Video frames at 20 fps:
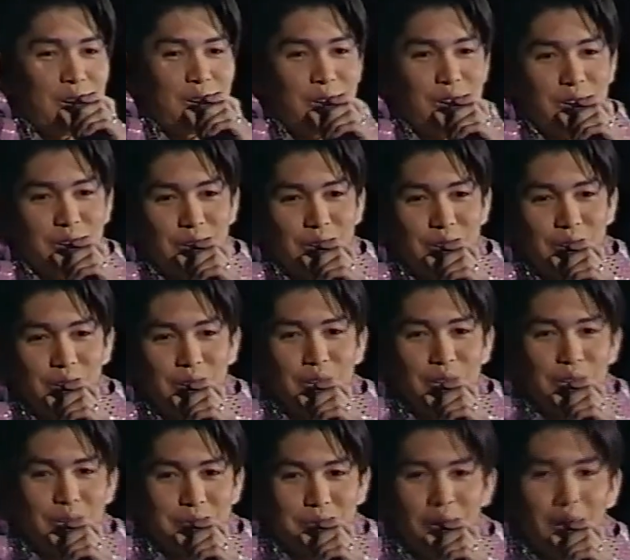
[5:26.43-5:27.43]
คุณลุง
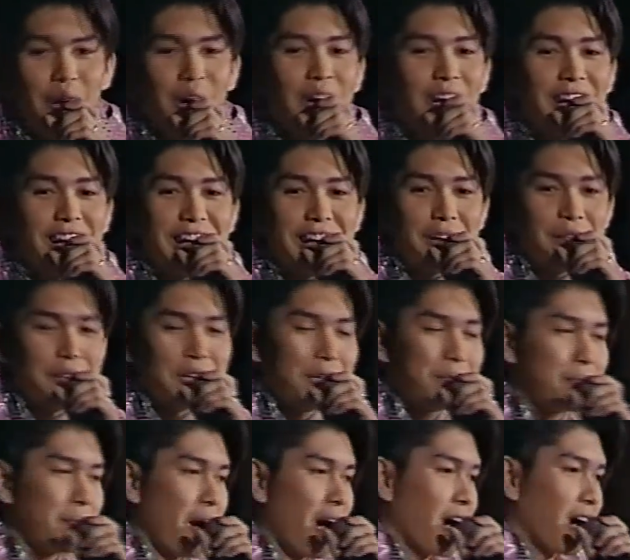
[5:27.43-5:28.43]
รุ่นคุณพ่อเลยนะครับวัน
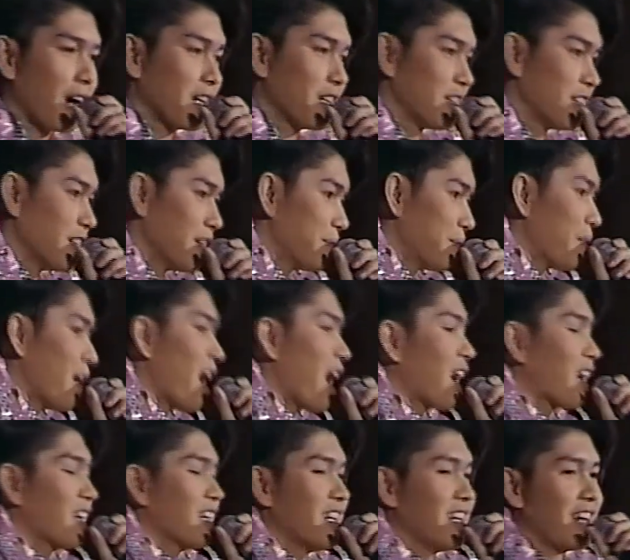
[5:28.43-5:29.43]
นี้มากันเยอะมา
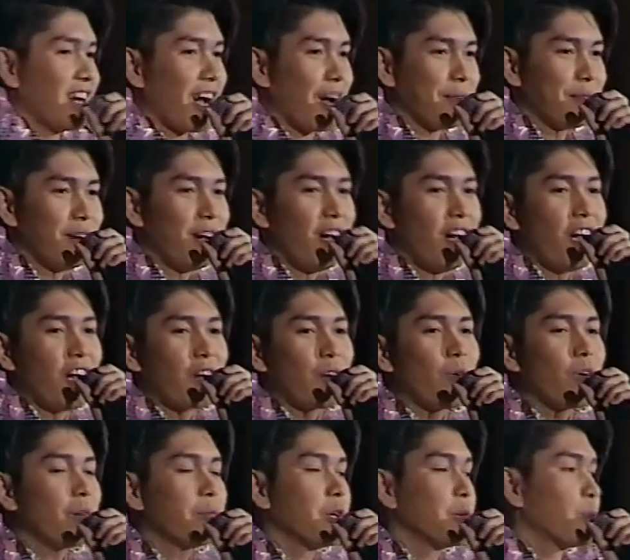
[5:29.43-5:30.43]
กเลยนะครับ
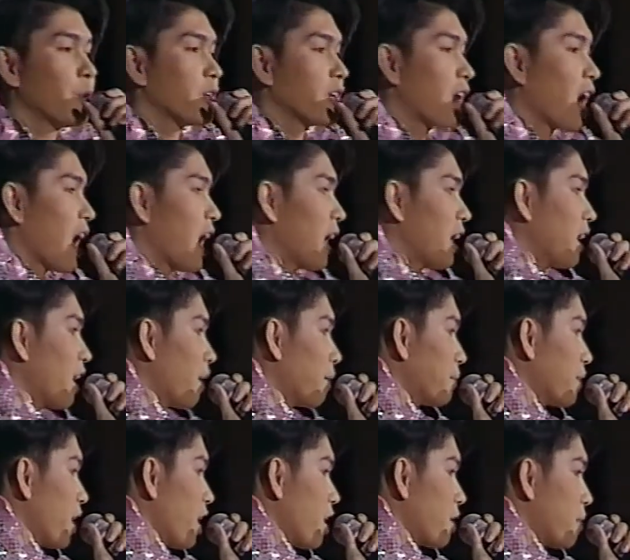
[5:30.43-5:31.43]
กุ้งก็มีผลงานนะครับ
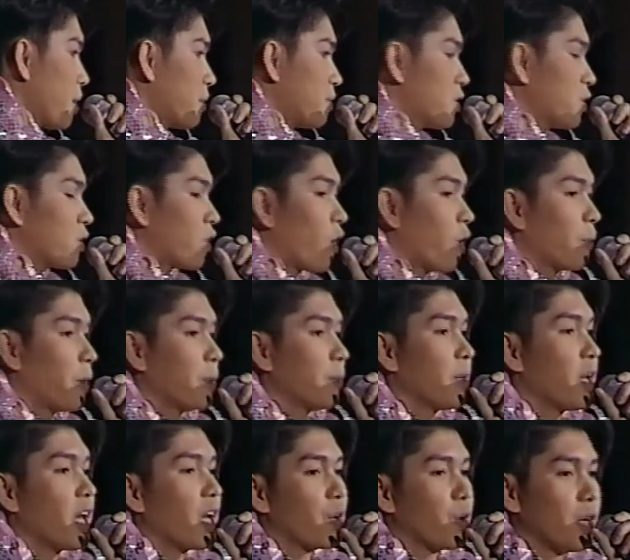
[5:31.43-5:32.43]
ในอัลบั้มชุดขอเป็น
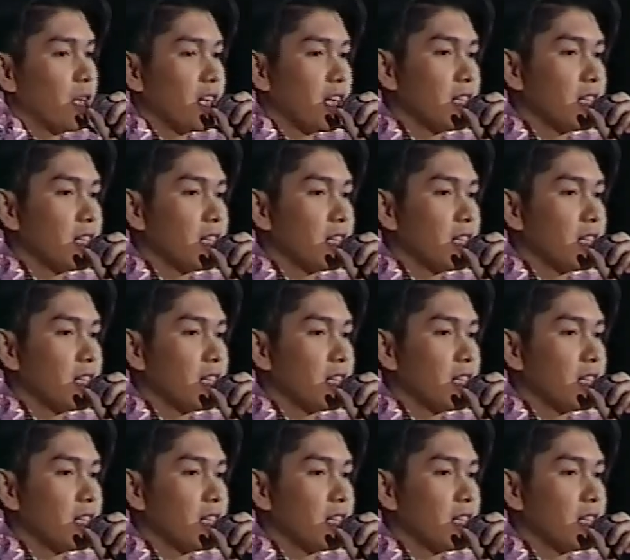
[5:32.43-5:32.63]
เพลงหน่วย